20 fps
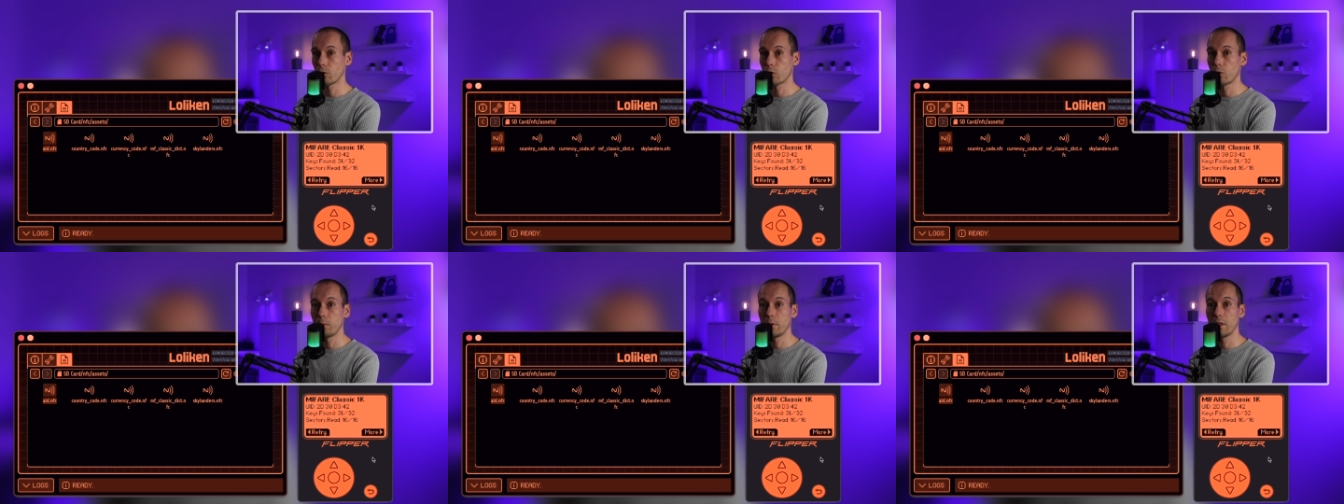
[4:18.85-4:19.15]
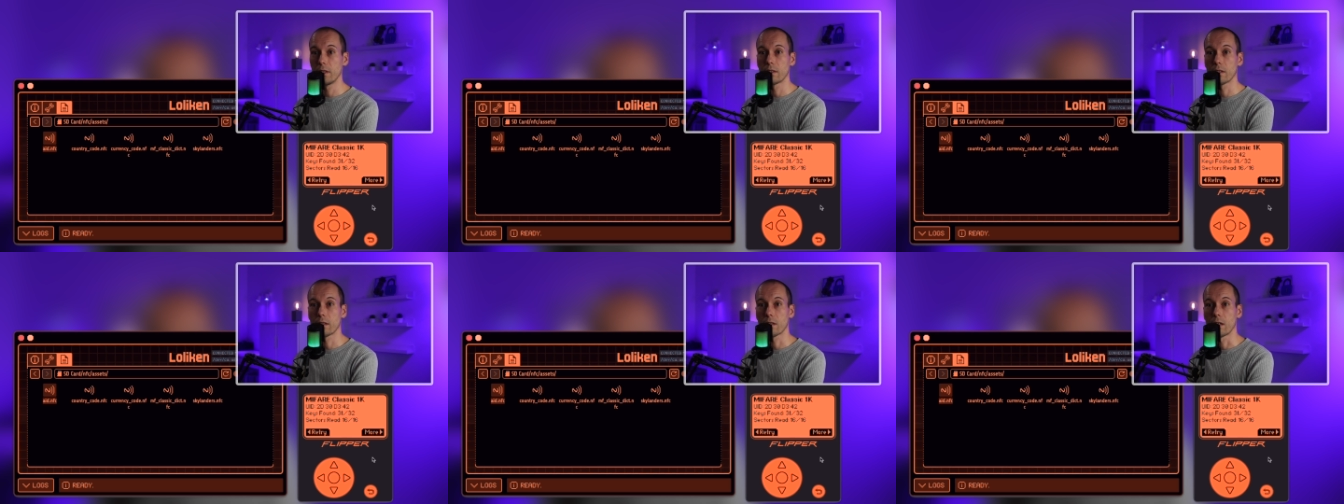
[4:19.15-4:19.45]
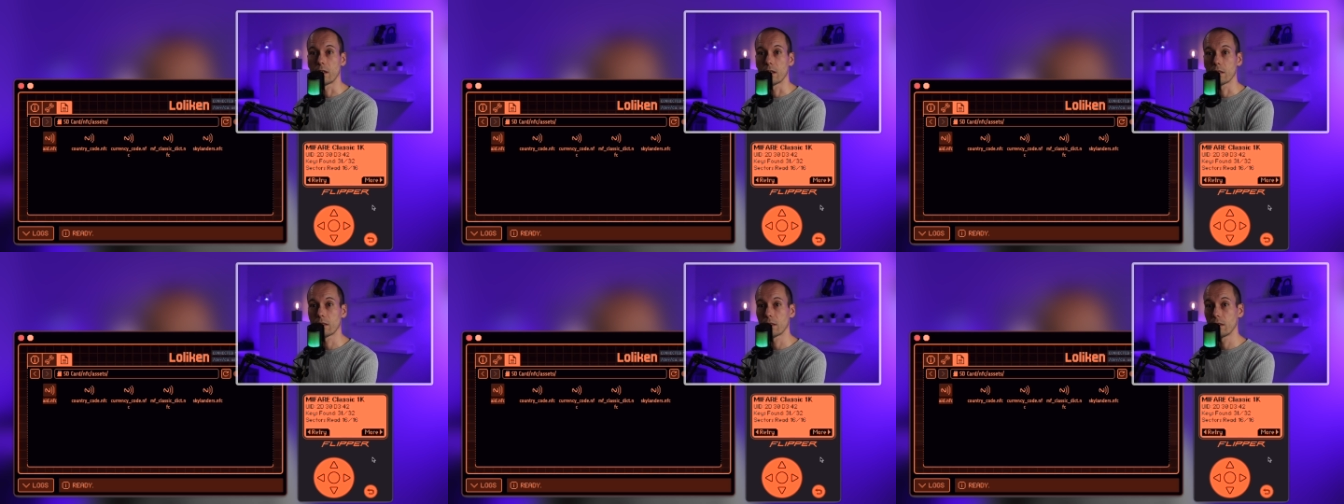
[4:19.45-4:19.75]
Kopieren der
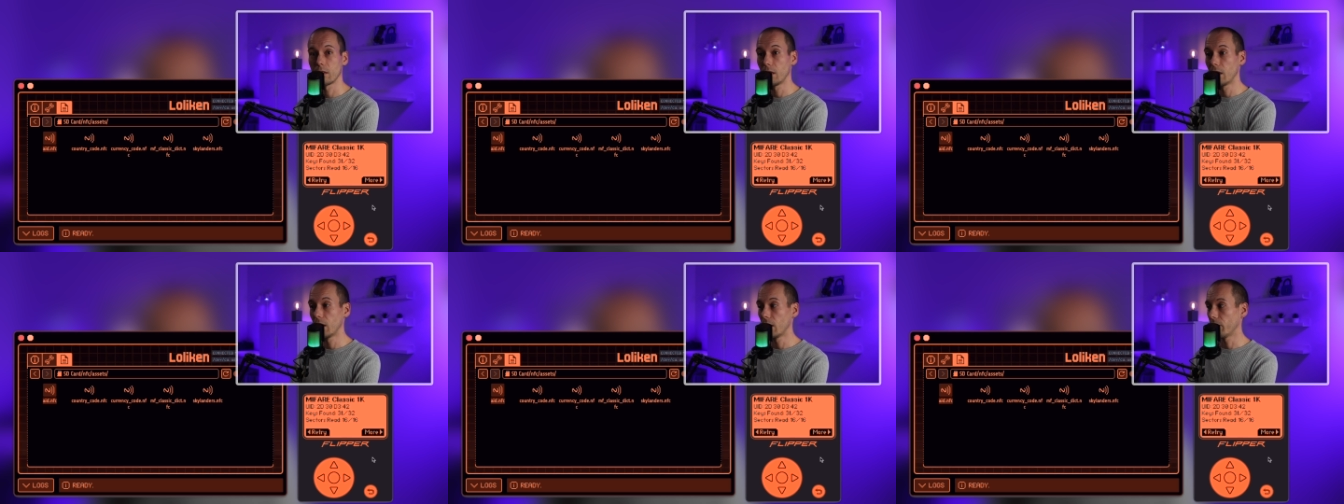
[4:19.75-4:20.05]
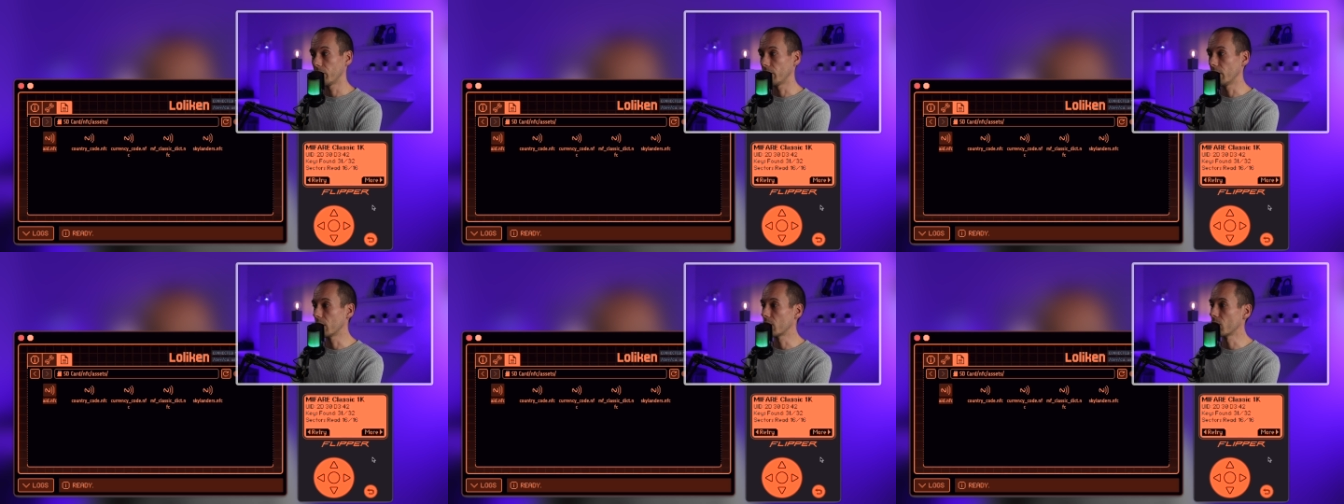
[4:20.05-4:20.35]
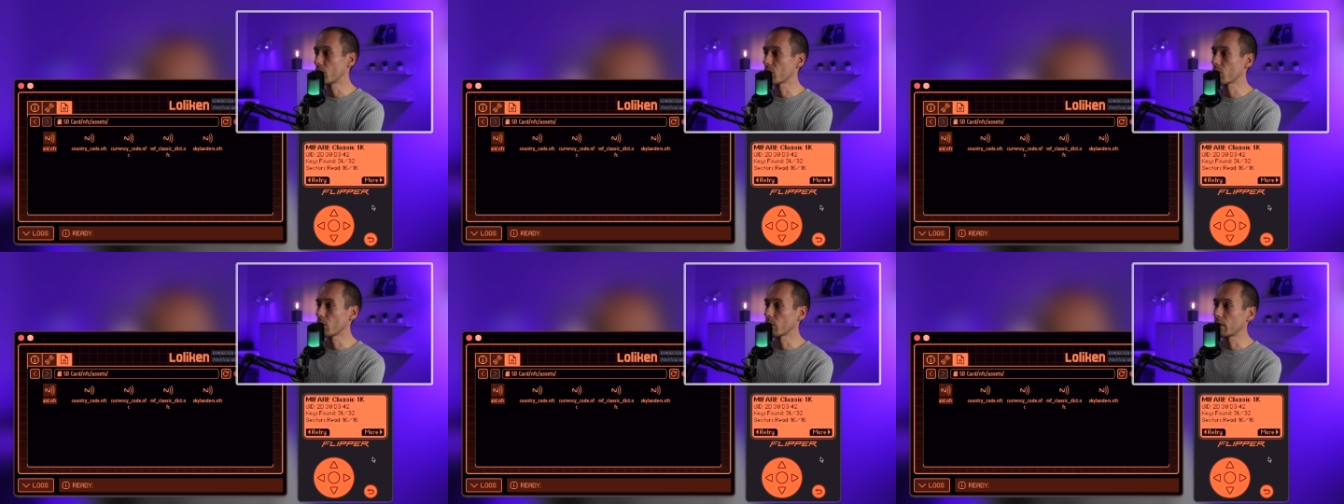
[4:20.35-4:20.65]
Karte fehlt
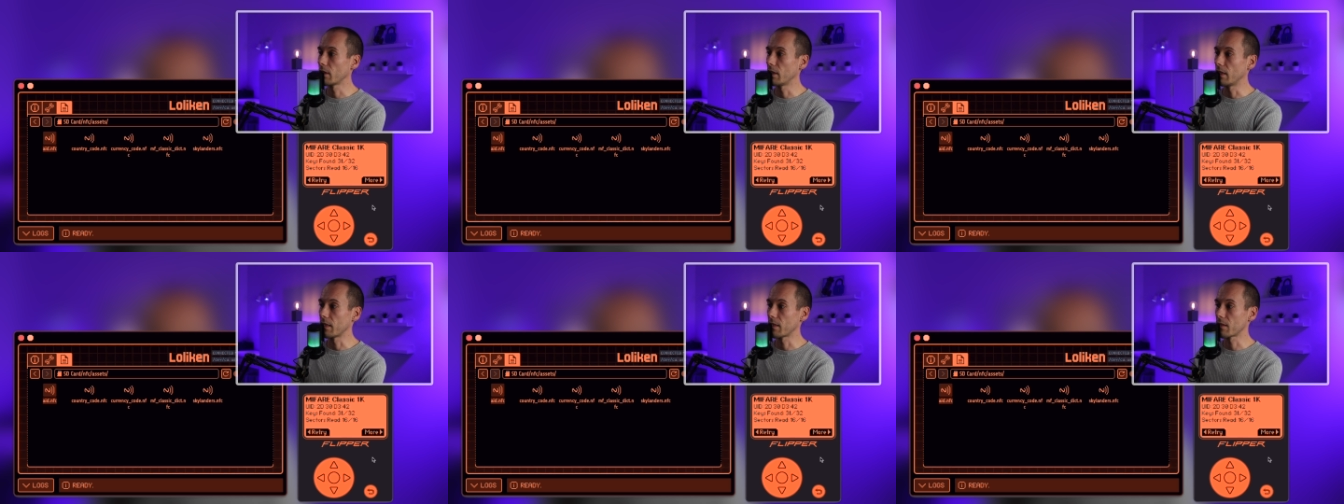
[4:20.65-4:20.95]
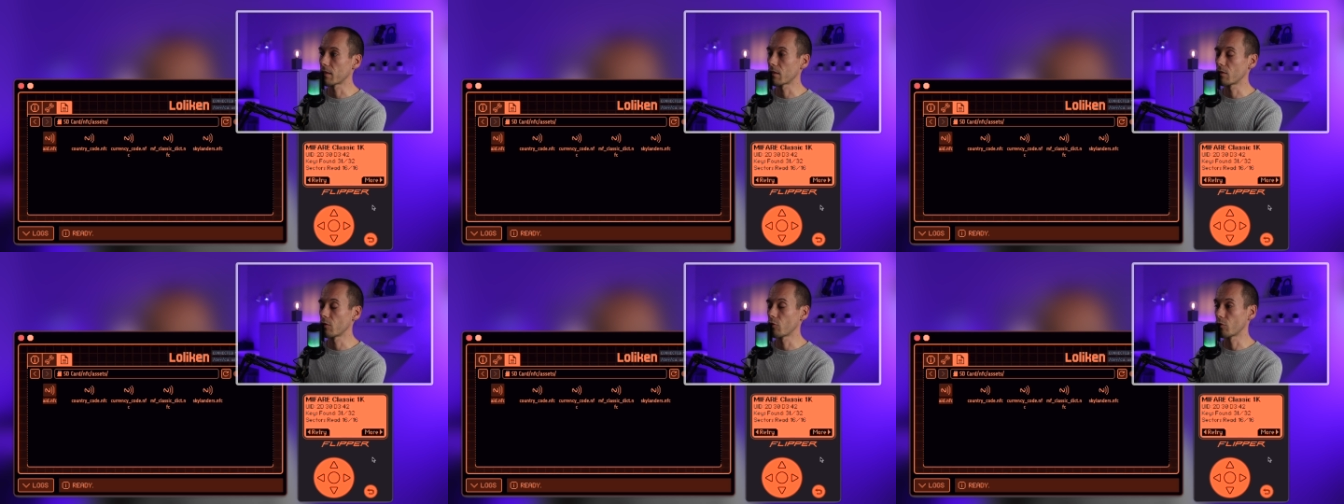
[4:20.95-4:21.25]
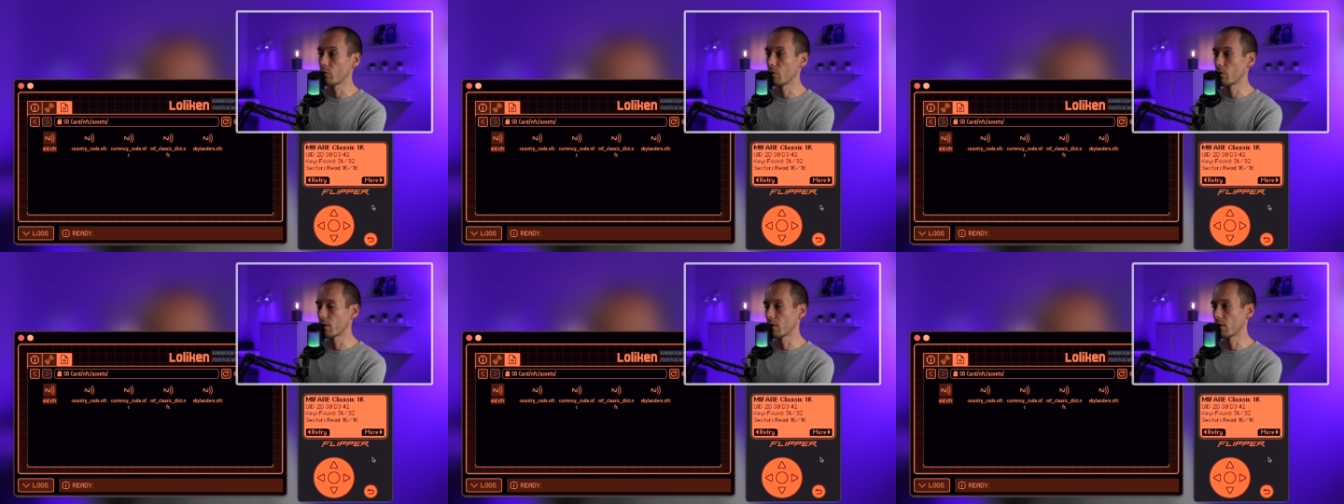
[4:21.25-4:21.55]
uns noch der letzte
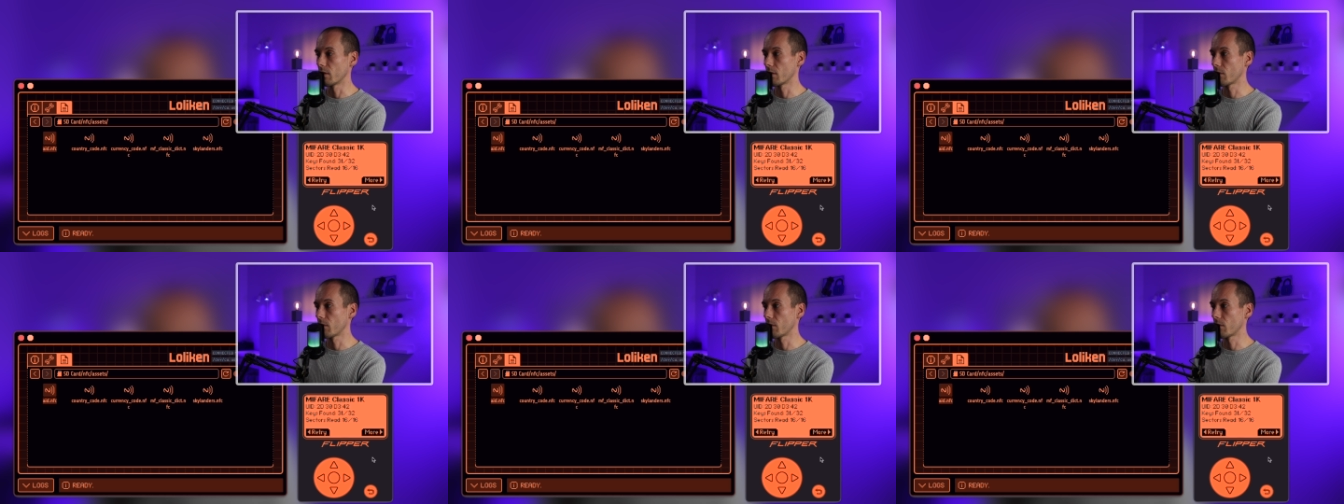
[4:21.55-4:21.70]
Schlüssel.